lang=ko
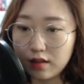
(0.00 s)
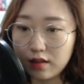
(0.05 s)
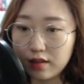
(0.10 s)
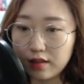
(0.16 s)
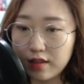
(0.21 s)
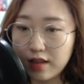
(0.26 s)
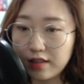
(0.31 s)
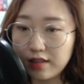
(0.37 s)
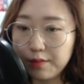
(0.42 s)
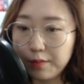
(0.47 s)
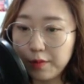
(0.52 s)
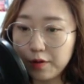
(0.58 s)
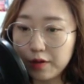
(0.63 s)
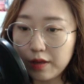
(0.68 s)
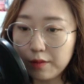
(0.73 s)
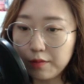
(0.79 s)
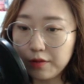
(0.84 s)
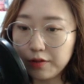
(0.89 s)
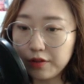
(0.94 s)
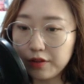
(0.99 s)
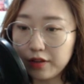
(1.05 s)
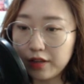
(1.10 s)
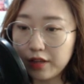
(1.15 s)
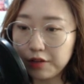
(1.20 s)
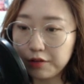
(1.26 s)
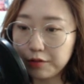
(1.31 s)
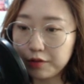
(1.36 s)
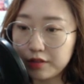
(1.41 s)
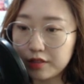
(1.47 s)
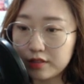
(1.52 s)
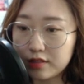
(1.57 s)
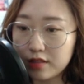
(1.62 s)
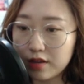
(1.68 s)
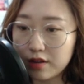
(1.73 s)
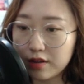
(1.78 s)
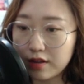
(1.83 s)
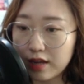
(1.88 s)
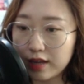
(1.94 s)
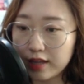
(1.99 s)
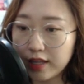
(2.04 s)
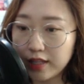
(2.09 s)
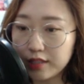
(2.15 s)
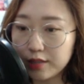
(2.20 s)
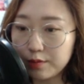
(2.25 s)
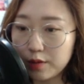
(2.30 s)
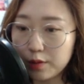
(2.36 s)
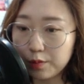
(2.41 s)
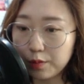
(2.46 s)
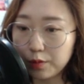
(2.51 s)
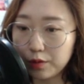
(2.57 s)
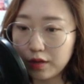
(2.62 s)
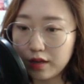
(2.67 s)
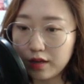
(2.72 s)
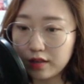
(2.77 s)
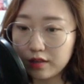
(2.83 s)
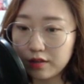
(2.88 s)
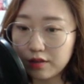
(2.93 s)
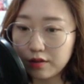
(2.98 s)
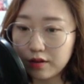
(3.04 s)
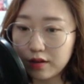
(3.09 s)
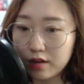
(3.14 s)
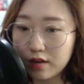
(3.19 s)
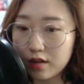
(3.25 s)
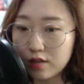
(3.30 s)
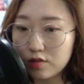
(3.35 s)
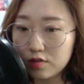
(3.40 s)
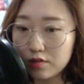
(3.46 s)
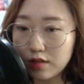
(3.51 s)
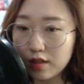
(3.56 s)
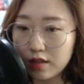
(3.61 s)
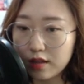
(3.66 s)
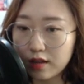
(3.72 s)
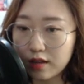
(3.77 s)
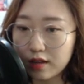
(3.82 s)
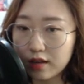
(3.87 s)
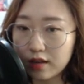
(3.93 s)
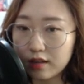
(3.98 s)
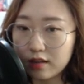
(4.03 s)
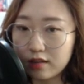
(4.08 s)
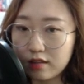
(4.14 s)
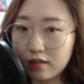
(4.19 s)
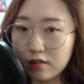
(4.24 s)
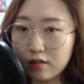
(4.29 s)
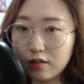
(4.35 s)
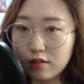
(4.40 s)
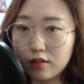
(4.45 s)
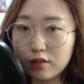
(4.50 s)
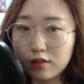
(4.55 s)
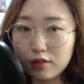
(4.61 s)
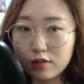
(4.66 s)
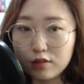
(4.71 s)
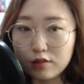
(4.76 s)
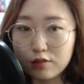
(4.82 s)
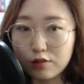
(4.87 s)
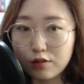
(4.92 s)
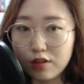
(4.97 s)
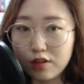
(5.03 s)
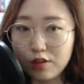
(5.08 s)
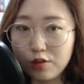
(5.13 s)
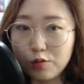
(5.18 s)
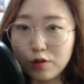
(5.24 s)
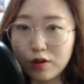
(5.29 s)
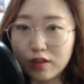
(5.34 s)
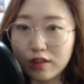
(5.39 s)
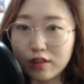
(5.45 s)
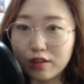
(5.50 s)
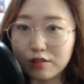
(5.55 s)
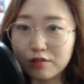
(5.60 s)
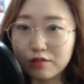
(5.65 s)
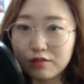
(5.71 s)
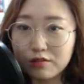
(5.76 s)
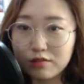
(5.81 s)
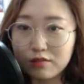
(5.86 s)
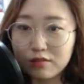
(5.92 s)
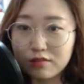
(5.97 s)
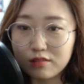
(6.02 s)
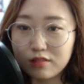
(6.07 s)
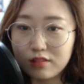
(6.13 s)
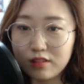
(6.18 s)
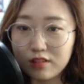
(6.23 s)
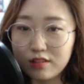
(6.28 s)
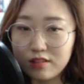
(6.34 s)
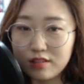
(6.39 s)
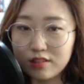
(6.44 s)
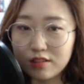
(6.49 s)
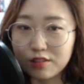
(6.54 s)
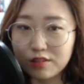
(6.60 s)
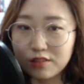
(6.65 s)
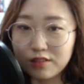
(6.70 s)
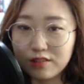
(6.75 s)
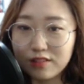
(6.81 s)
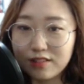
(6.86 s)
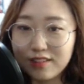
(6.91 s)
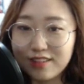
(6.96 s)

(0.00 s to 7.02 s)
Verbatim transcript: 나는 포켓몬을 키우고 있어 강해지면 보디가드 역할을 해줄 테니까 그렇게 이용한다고? 인성